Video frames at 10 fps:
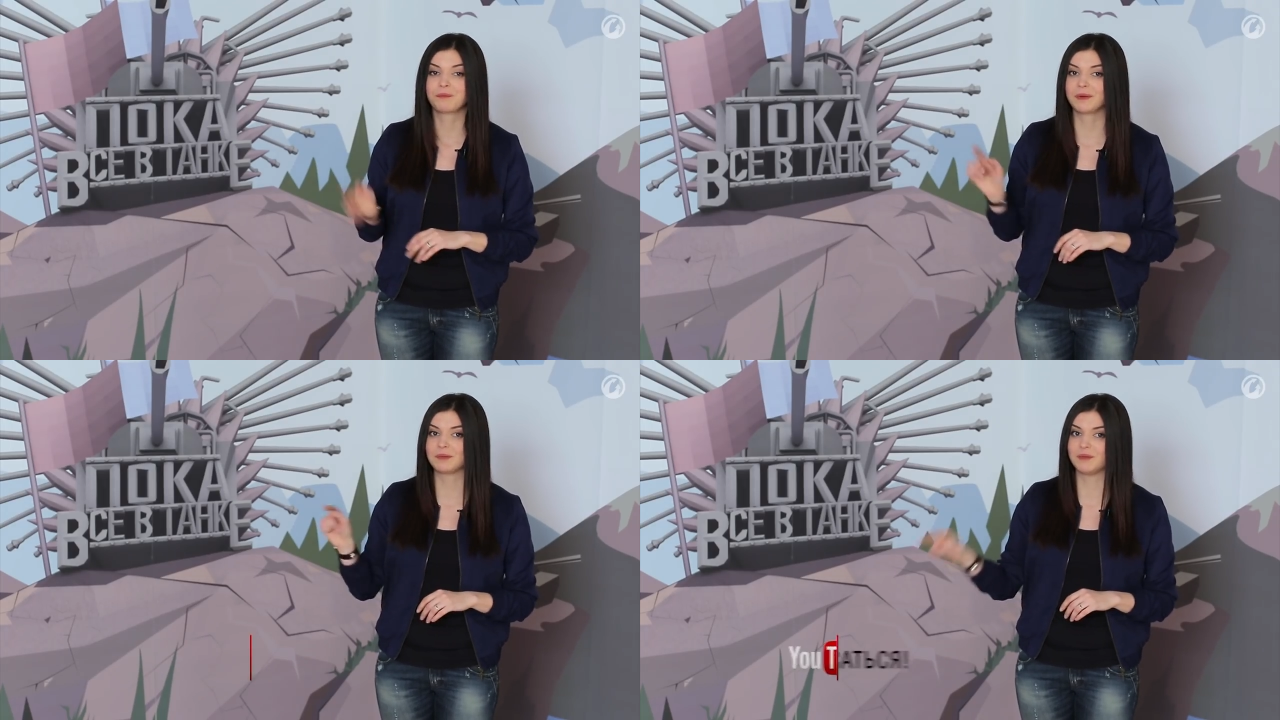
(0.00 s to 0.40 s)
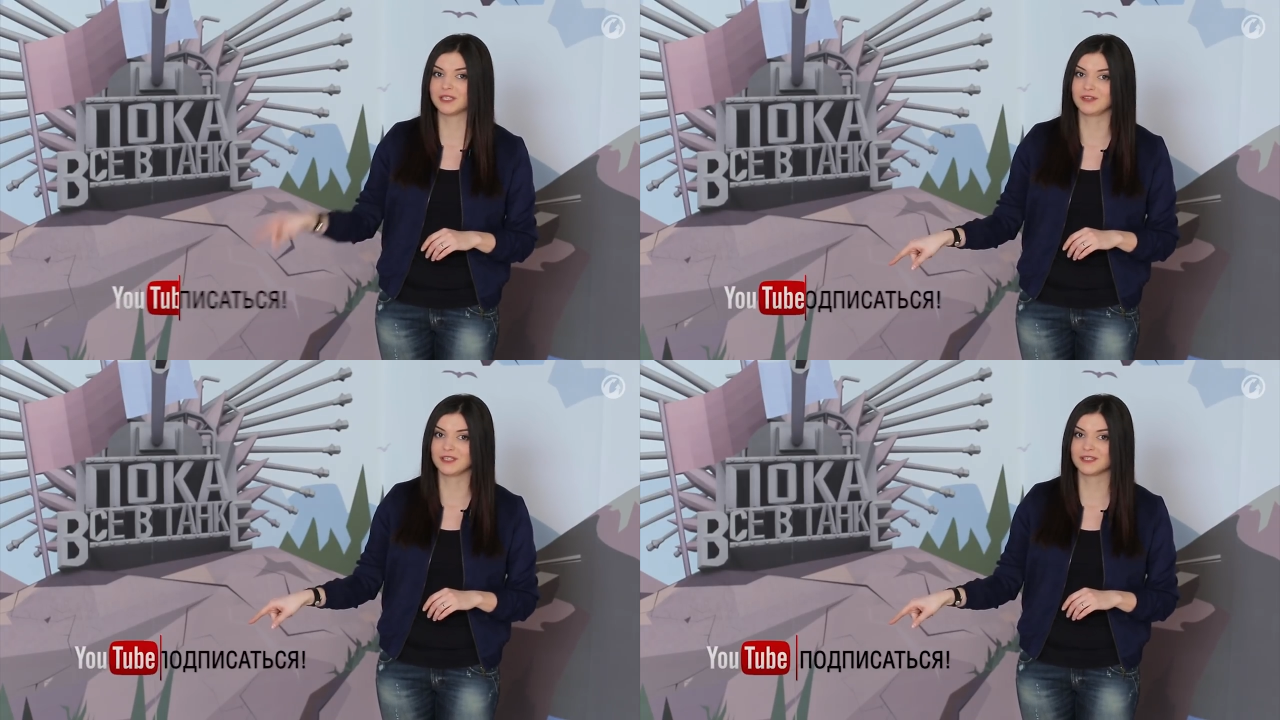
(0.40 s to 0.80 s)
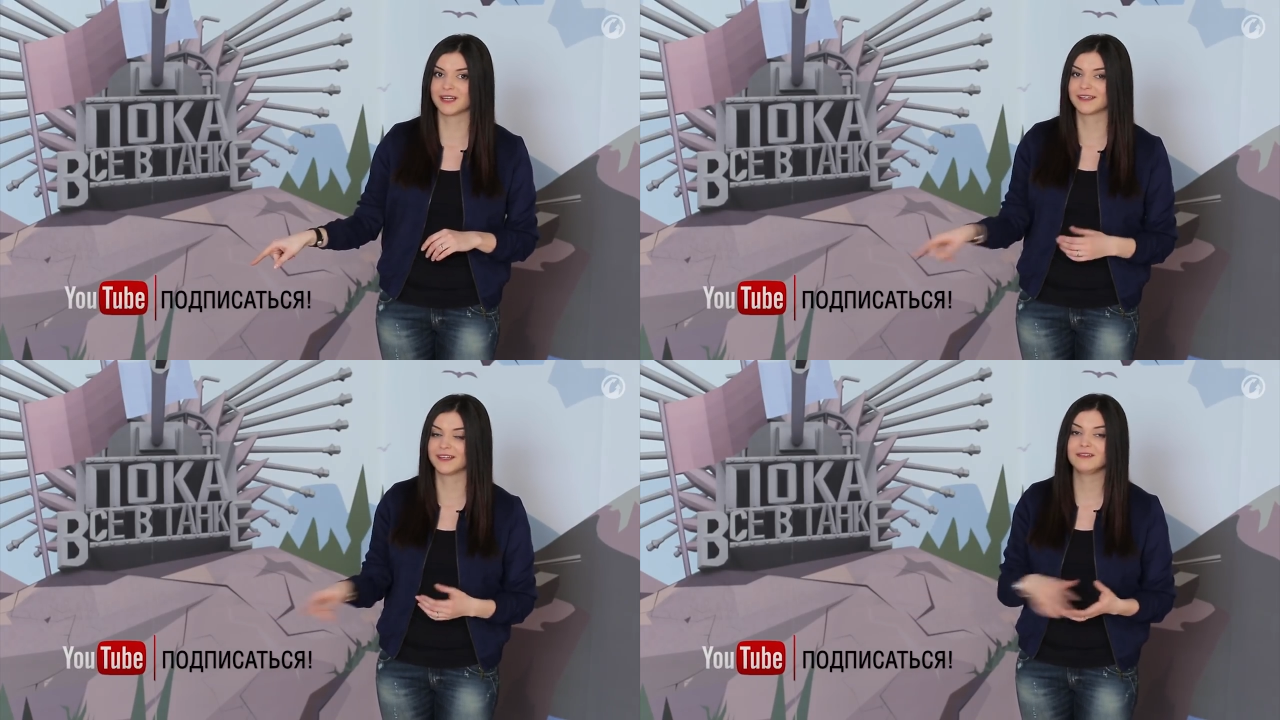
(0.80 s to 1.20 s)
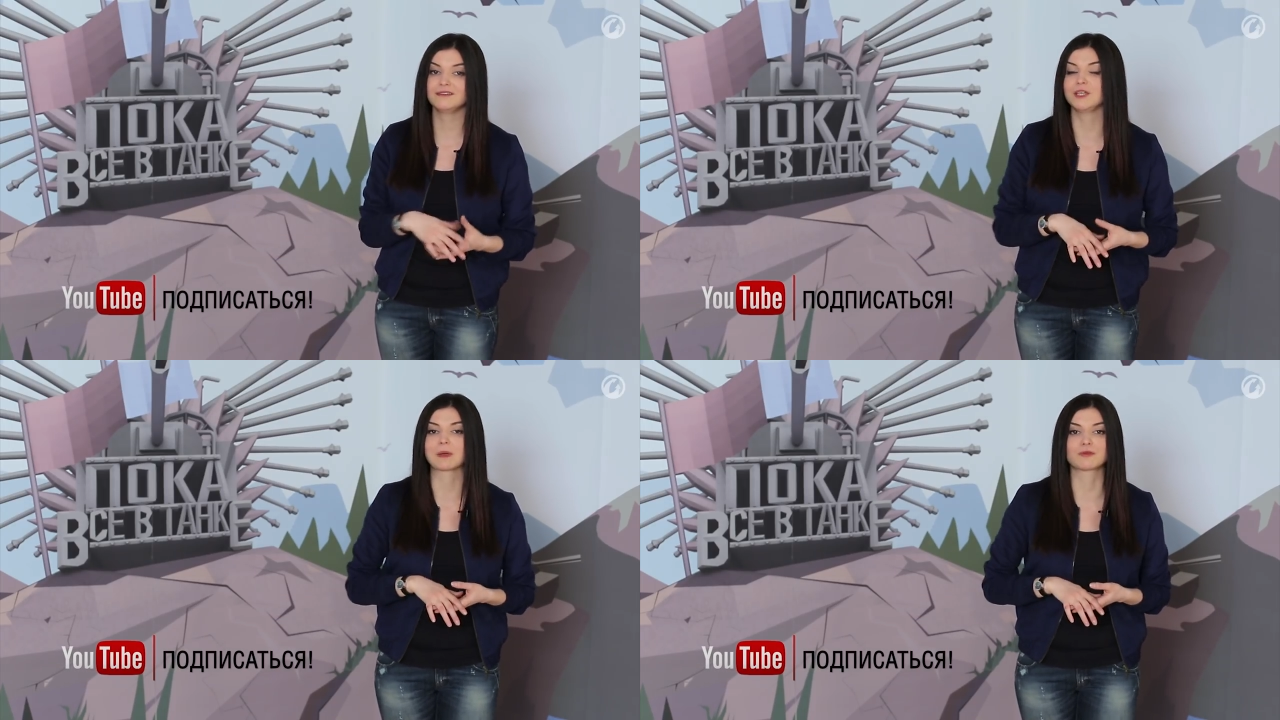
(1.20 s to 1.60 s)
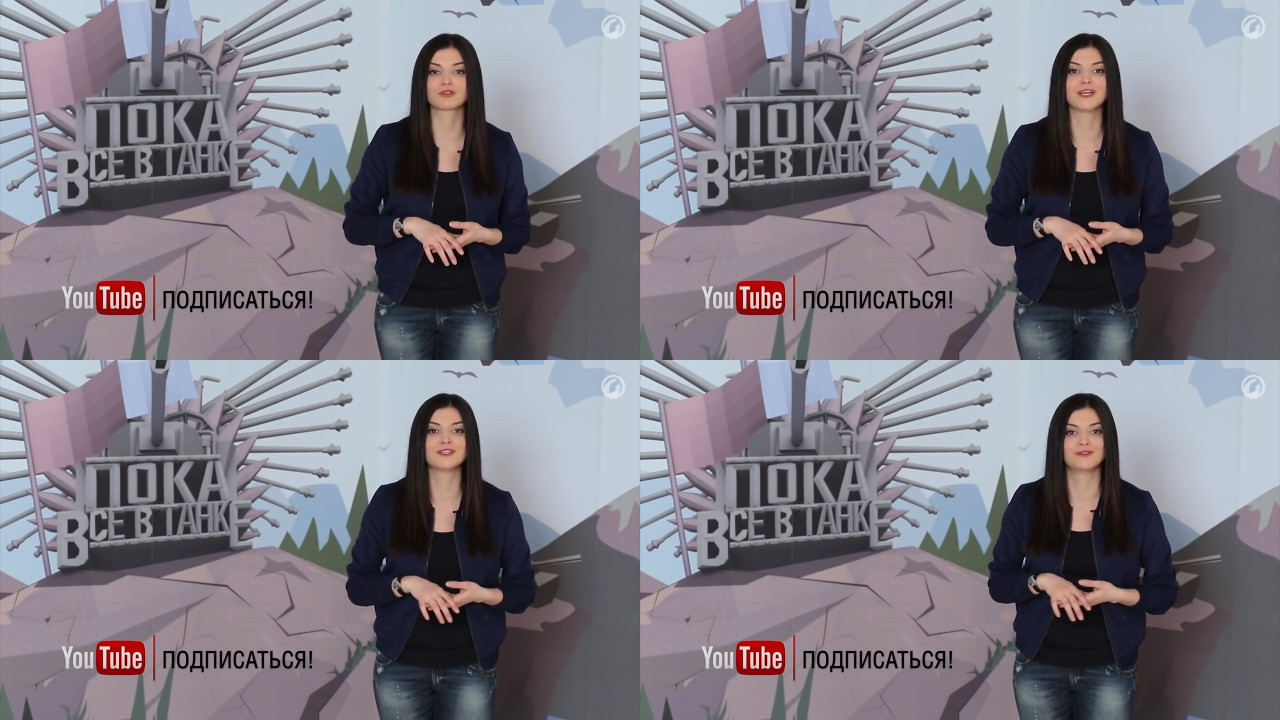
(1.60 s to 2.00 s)
Подписывайтесь на канал и не
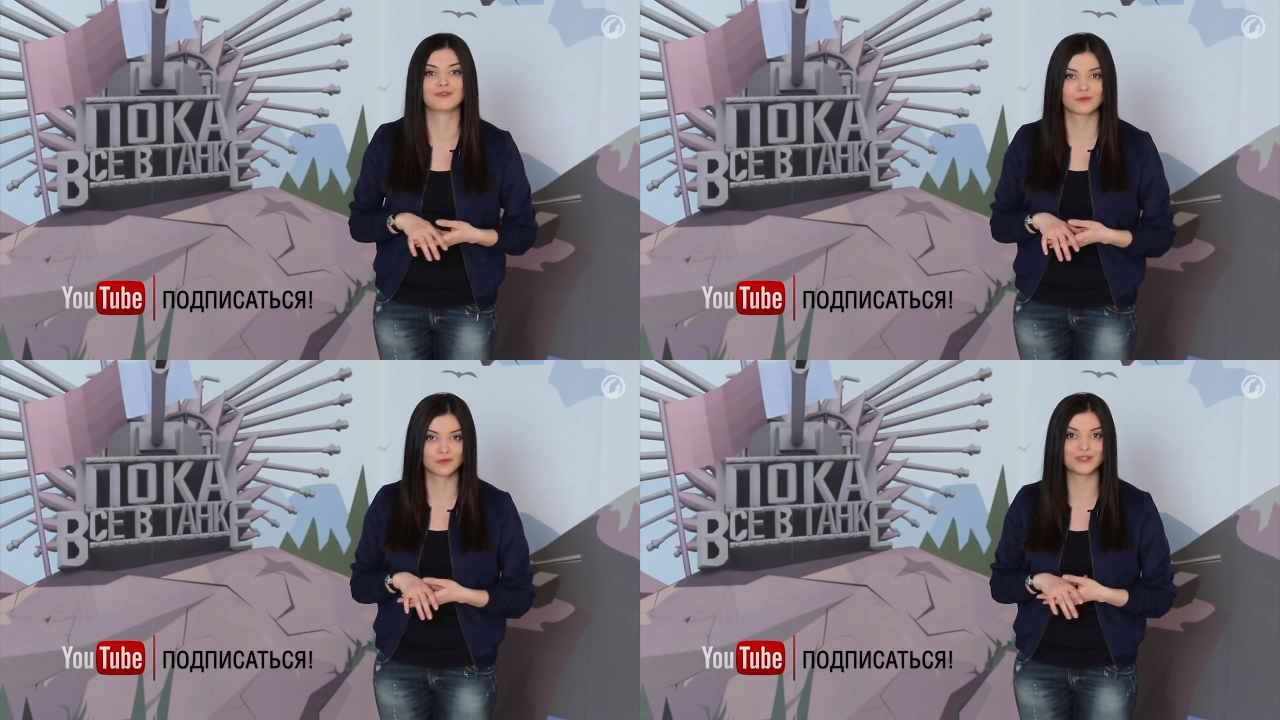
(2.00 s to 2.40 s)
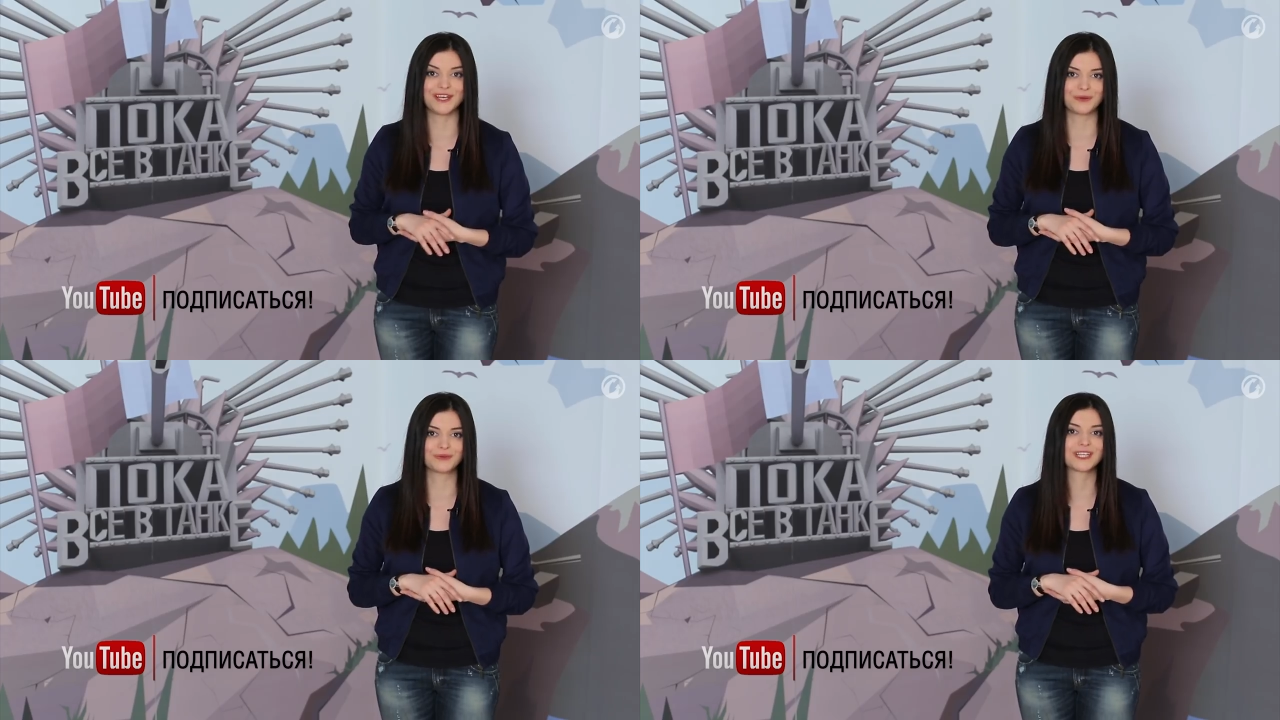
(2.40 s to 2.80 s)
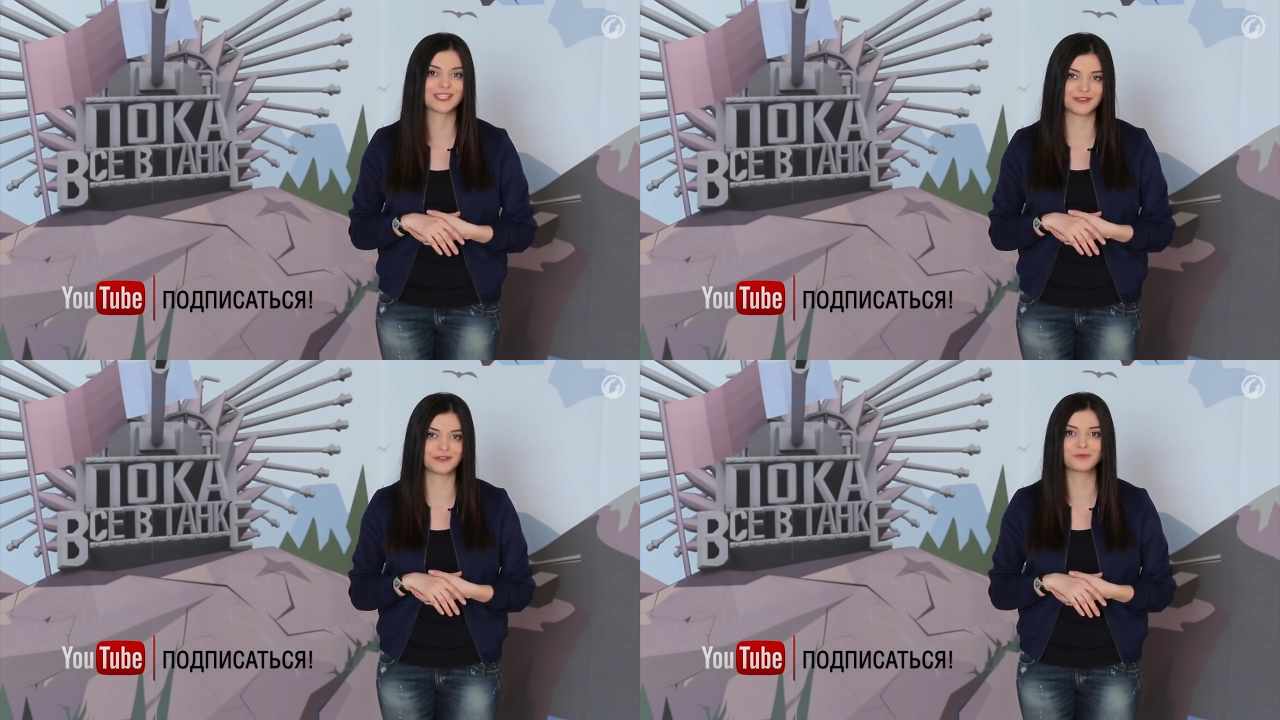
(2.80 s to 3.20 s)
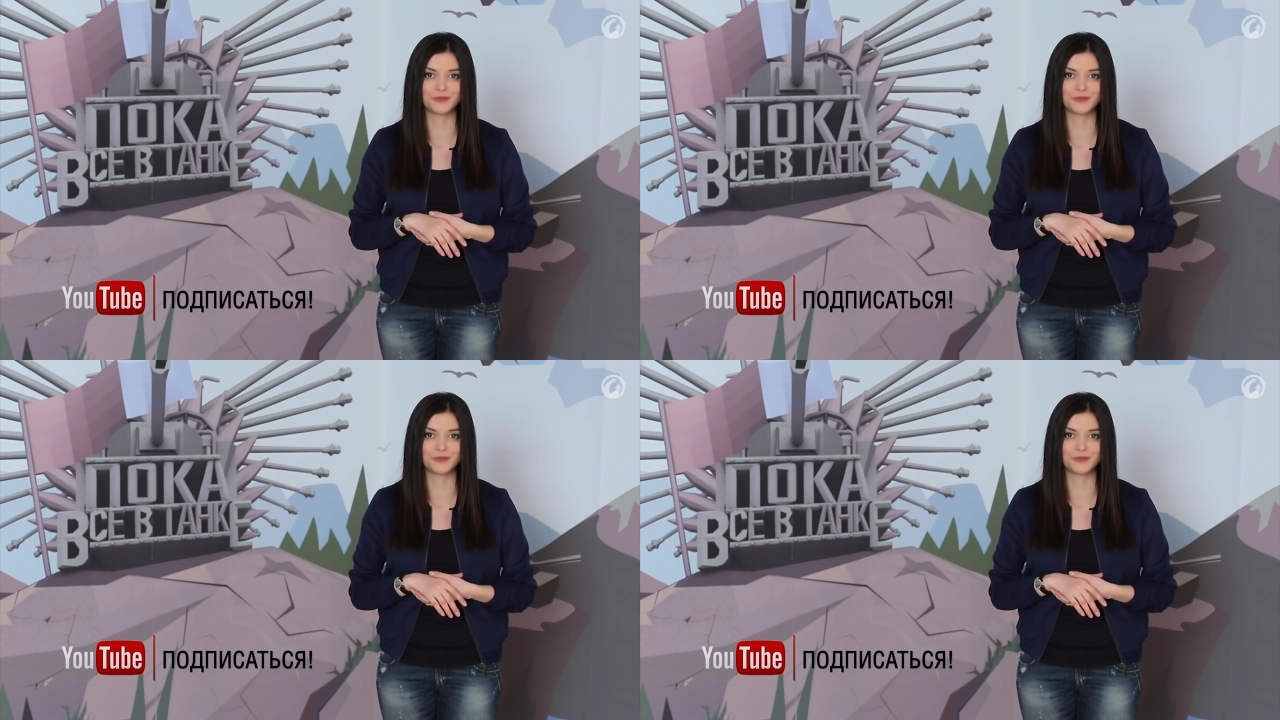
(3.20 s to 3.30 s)
пропускайте новую серию танкового